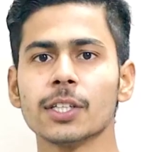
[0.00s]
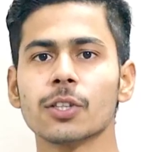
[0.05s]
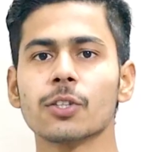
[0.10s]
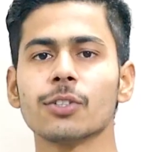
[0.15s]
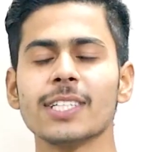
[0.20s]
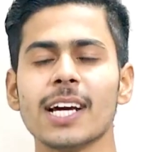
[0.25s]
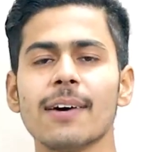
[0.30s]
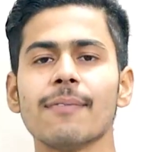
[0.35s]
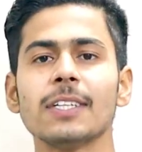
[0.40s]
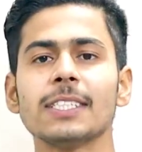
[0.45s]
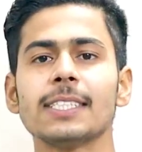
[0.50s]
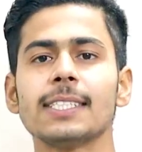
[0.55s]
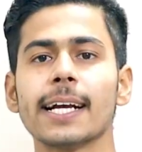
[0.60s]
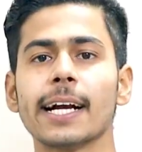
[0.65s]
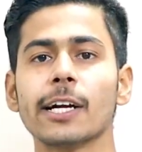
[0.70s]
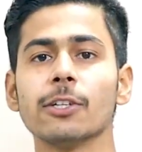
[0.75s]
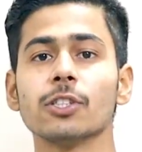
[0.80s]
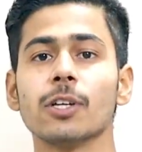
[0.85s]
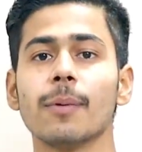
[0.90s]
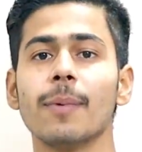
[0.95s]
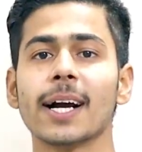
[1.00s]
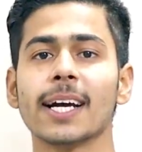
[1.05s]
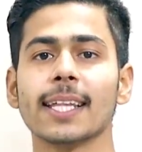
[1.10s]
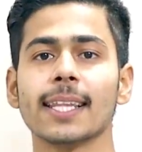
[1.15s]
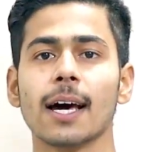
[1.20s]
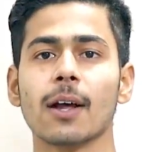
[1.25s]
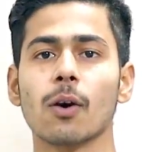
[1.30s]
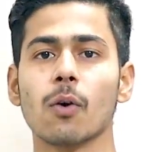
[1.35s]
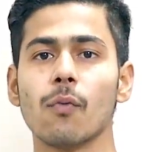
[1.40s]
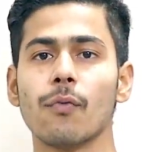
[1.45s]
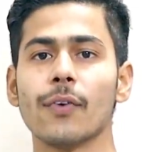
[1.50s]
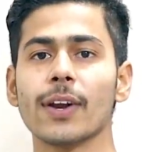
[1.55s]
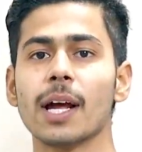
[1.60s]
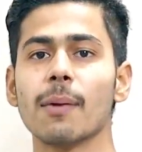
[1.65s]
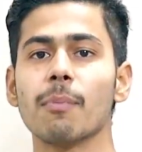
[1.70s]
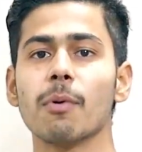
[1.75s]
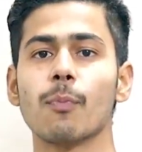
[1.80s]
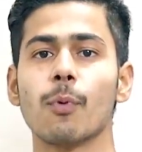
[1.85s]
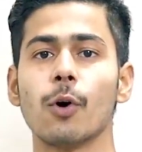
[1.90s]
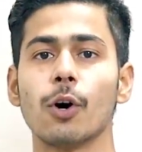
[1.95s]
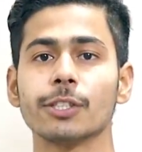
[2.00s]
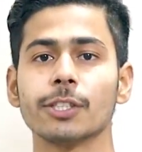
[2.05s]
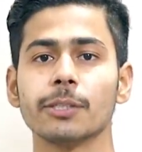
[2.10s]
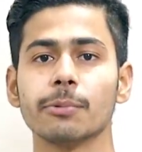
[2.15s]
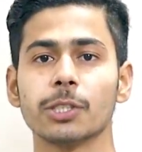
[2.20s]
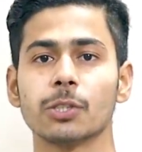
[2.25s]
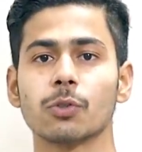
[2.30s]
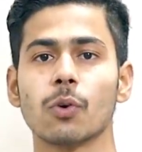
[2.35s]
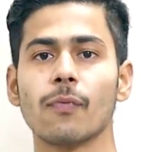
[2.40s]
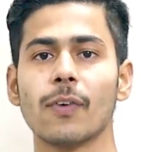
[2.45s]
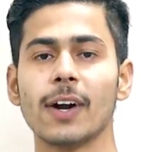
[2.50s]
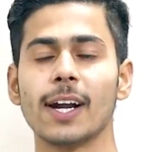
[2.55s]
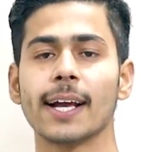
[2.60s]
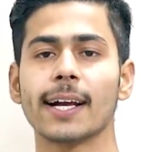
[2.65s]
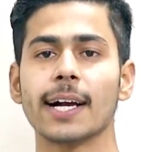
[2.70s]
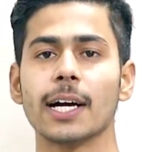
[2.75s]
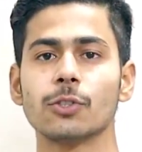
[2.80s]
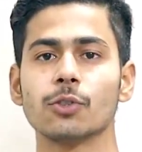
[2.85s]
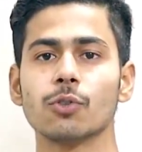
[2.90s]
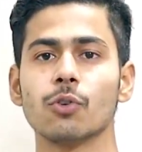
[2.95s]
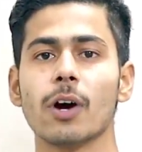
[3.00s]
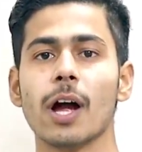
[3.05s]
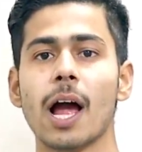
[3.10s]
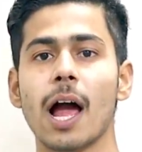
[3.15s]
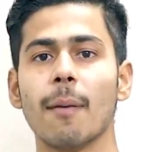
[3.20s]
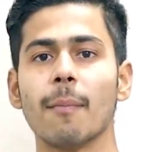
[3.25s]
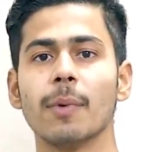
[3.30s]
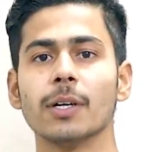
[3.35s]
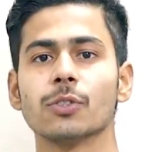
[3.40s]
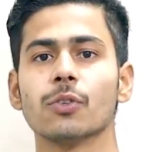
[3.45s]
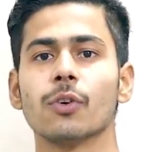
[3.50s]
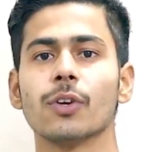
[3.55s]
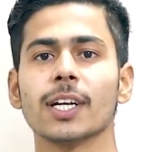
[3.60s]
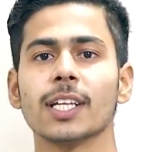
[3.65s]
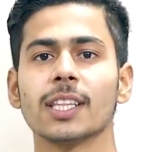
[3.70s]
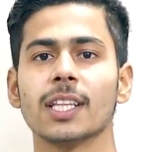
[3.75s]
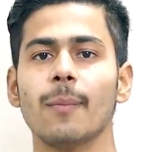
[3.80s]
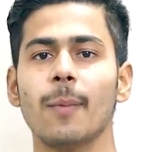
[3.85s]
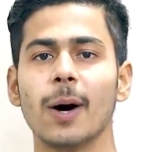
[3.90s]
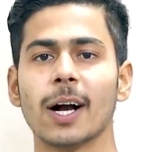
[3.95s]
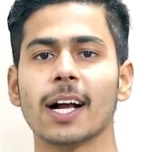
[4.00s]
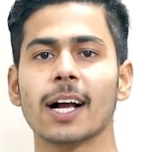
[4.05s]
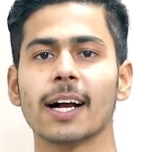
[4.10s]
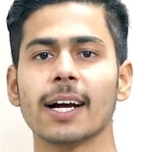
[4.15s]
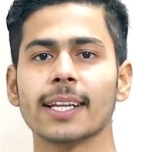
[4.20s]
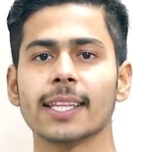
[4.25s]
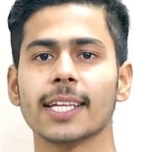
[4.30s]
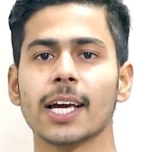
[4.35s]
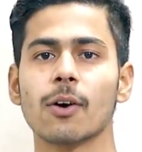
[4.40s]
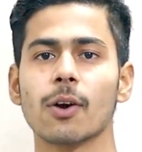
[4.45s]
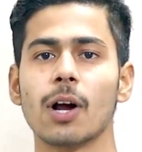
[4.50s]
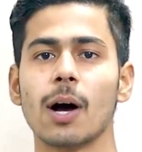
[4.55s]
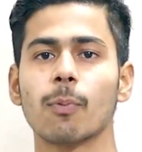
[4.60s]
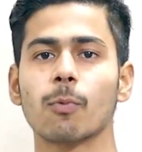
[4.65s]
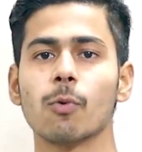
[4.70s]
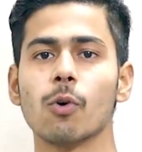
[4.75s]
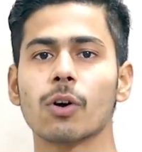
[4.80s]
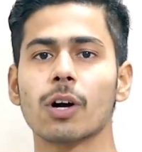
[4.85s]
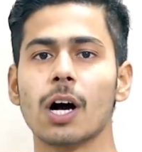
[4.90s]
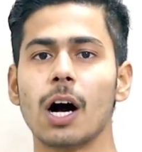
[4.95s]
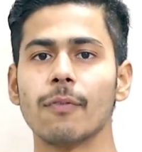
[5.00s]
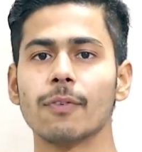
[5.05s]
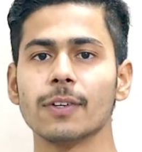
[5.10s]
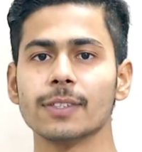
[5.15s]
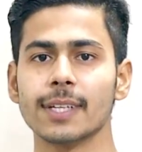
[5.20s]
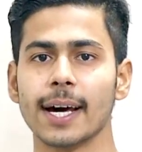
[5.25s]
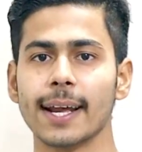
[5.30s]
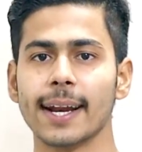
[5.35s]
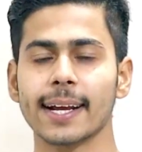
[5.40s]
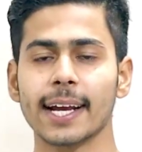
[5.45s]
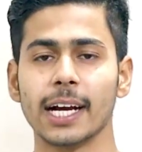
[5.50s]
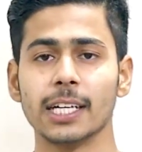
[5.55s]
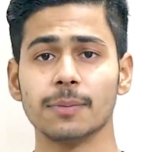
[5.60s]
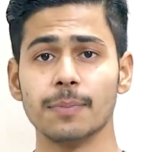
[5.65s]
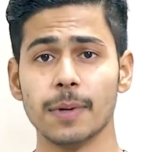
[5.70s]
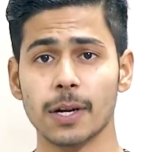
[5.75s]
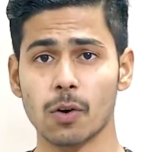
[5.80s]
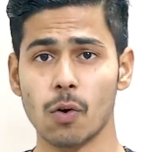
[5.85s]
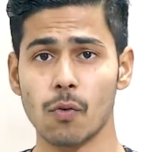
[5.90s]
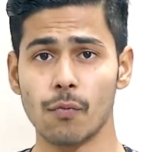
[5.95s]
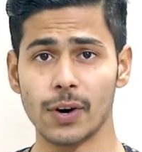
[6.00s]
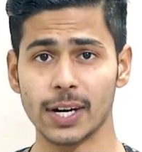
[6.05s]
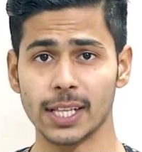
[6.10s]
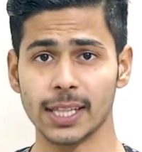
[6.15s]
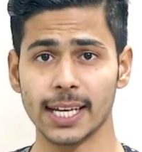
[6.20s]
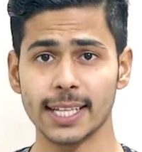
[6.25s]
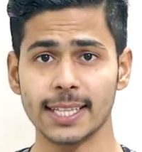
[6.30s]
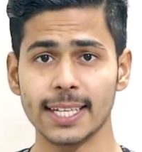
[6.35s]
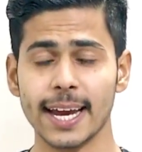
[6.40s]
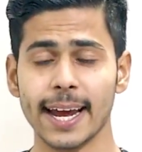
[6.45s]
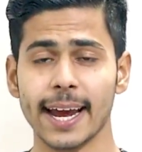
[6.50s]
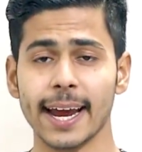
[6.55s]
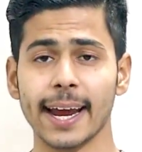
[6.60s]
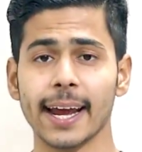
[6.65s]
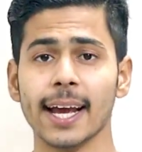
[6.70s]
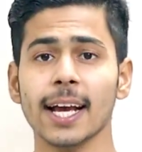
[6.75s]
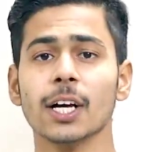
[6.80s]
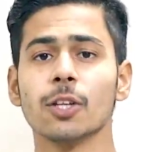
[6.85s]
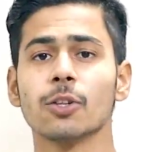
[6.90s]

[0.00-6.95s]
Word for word: तो यहाँ पर देखा जो धमाकेदार ऑफर यहाँ पे बहुत ही वर्ष ऑफर लेकर जो अमेजोन ने धमाका कर दिया और आपको काफी सारे कैशबैक ऑफर दे दिए हैं